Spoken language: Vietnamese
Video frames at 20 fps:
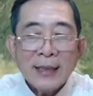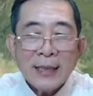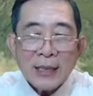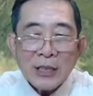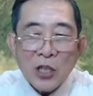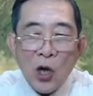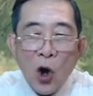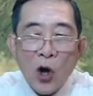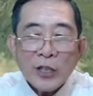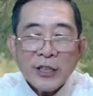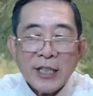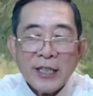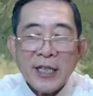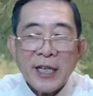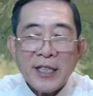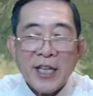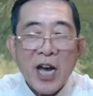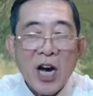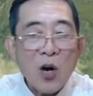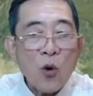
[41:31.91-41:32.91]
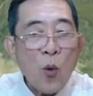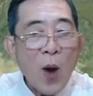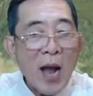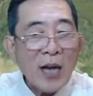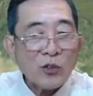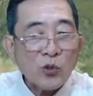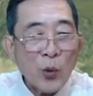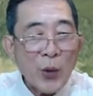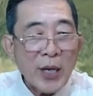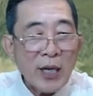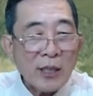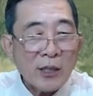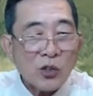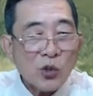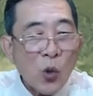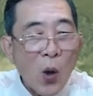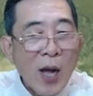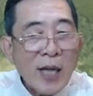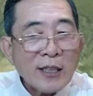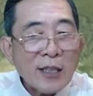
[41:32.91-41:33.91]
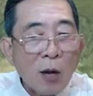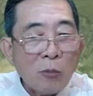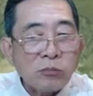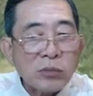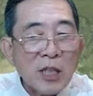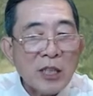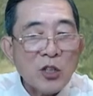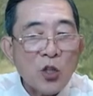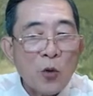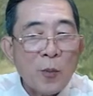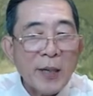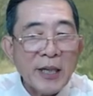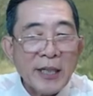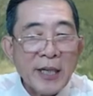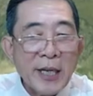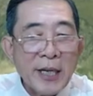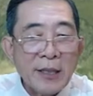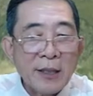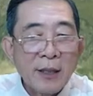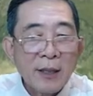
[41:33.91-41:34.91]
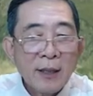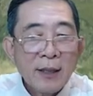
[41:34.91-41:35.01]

Đó chính là nhờ Hoàng Tuyền xóa thông tin của mình đi.